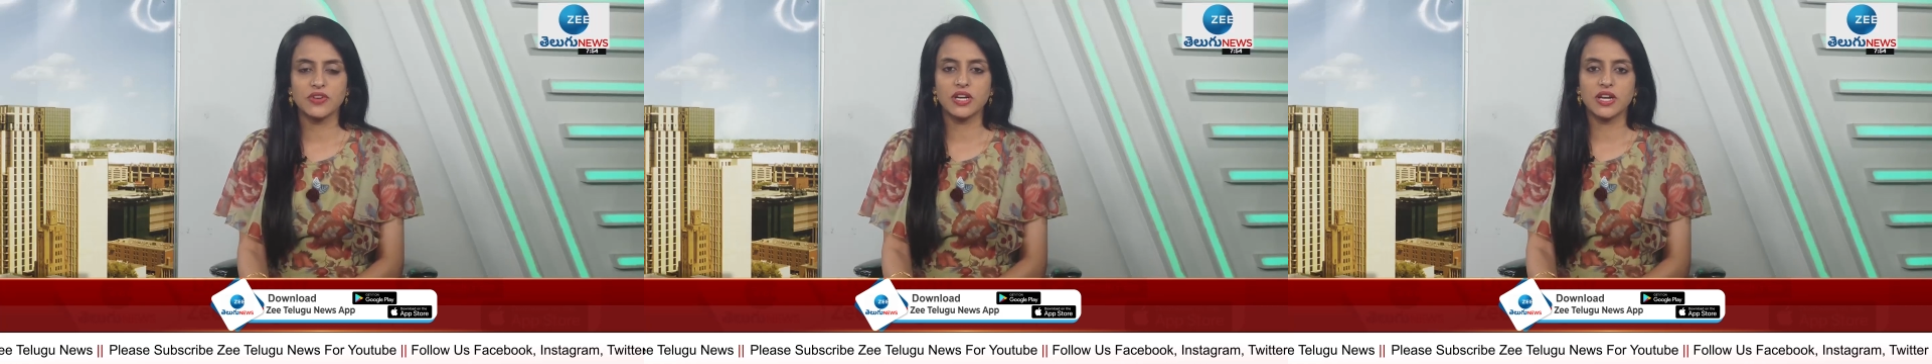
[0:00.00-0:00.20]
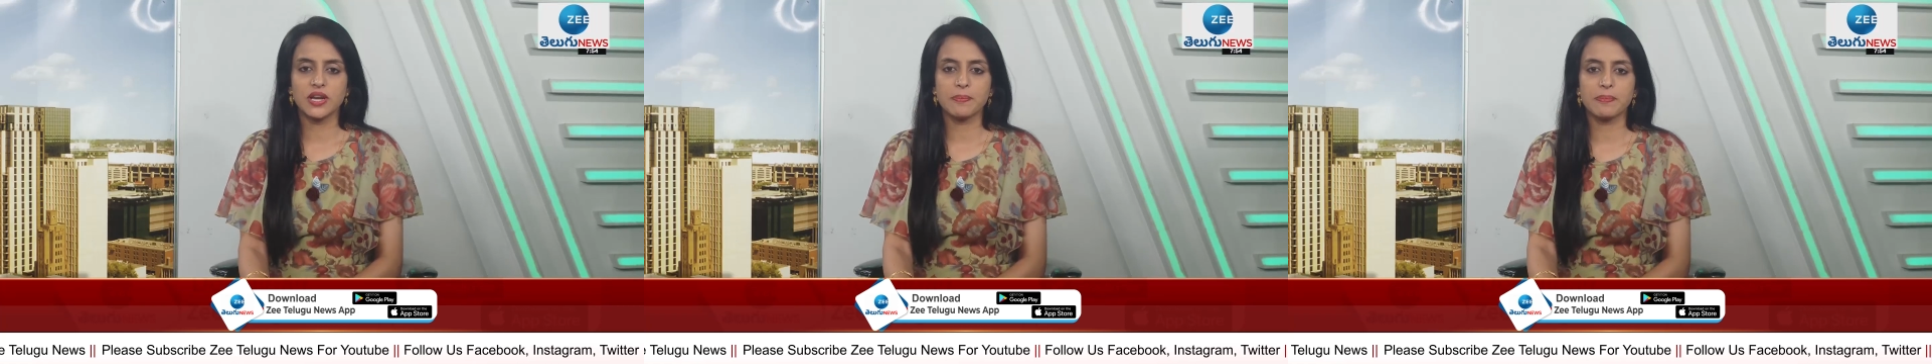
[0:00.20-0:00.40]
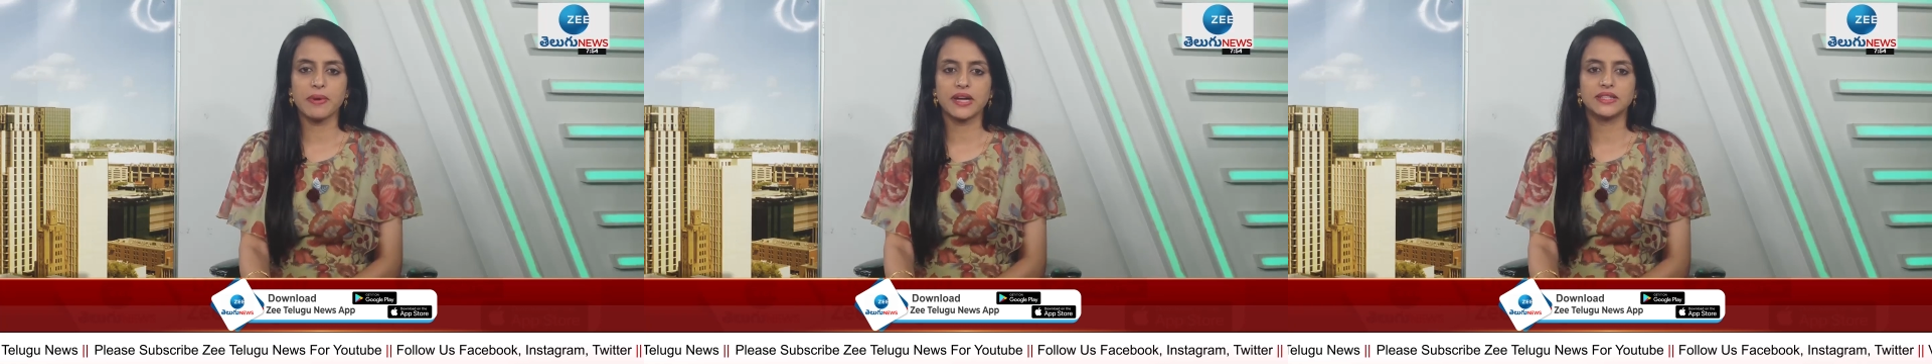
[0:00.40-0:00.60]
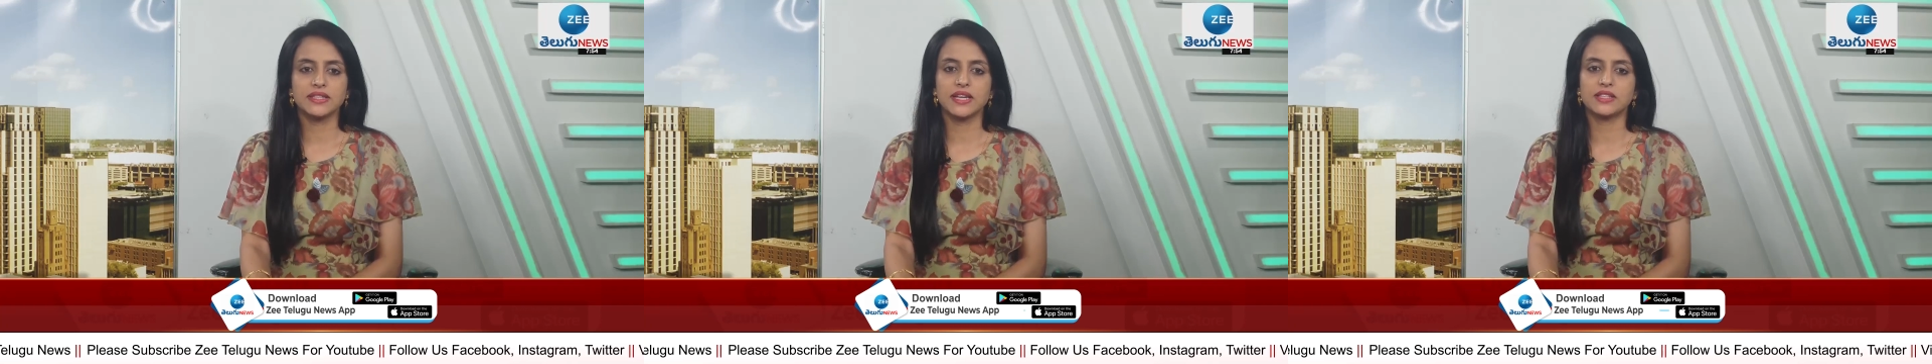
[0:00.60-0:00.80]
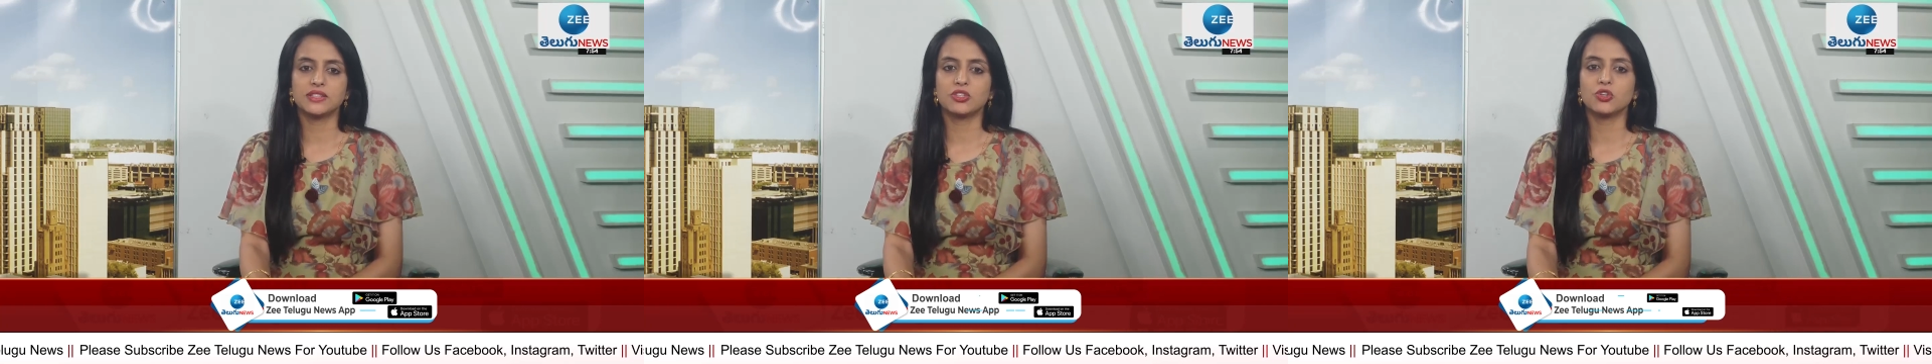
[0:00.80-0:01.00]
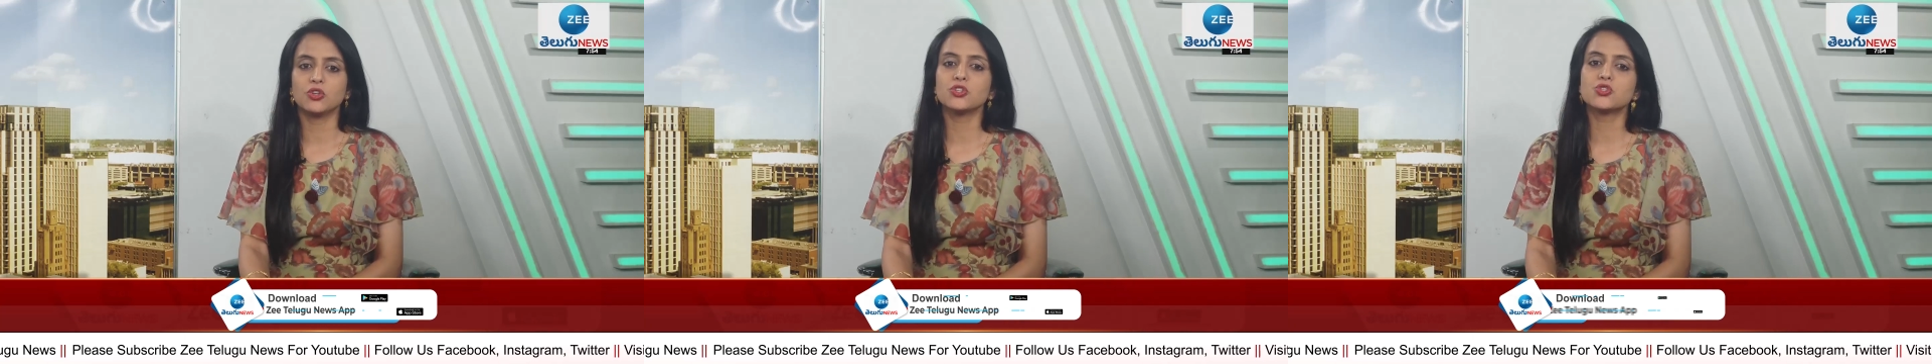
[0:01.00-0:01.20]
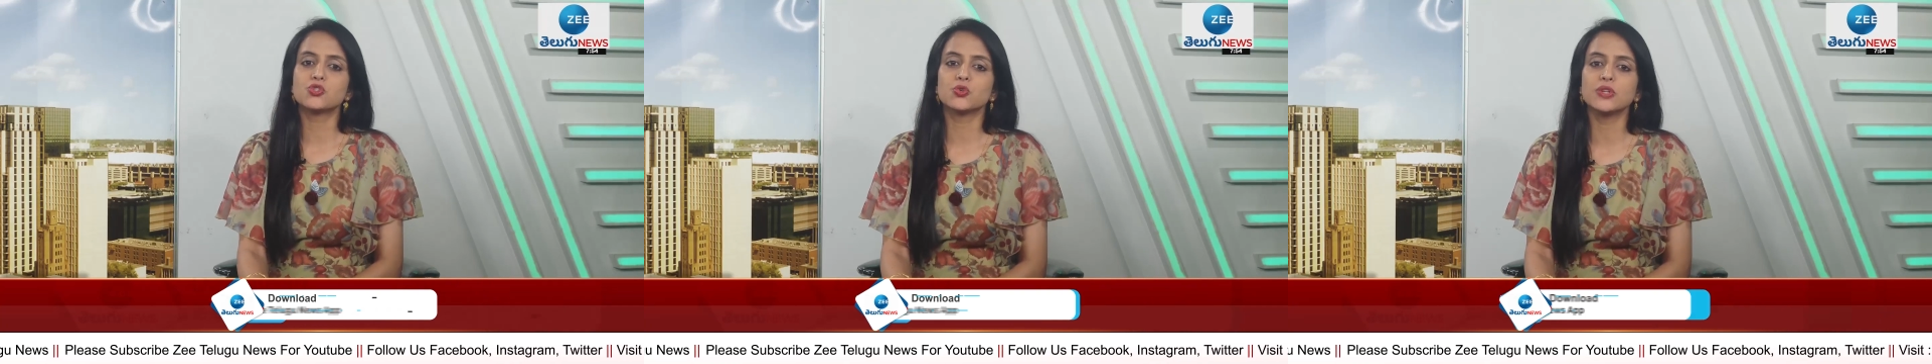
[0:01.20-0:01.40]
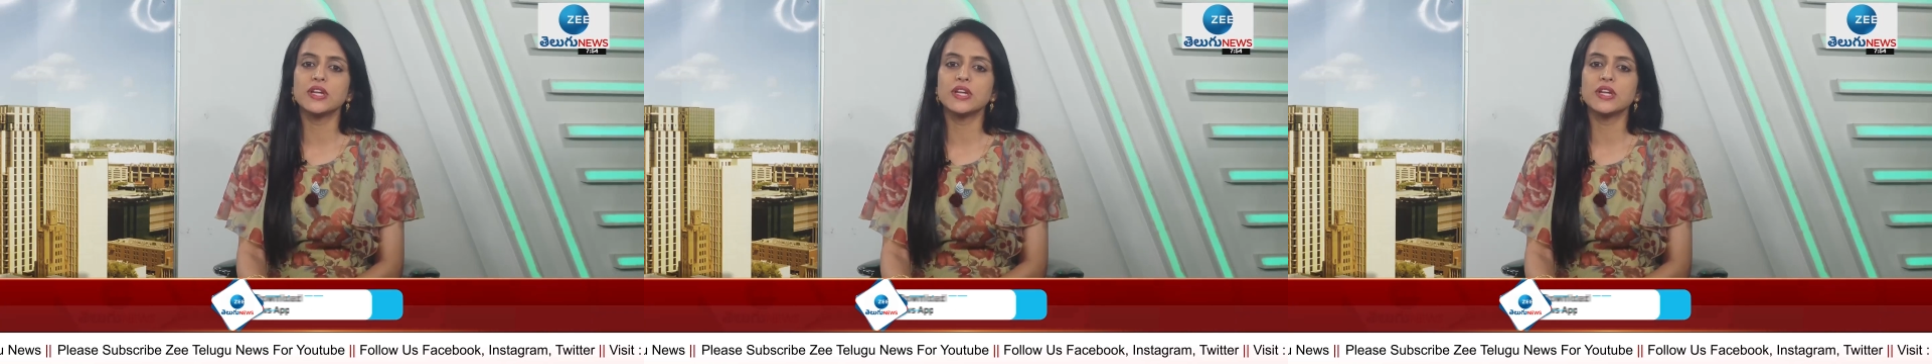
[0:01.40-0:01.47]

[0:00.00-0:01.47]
శివగళం పాదయాత్రలో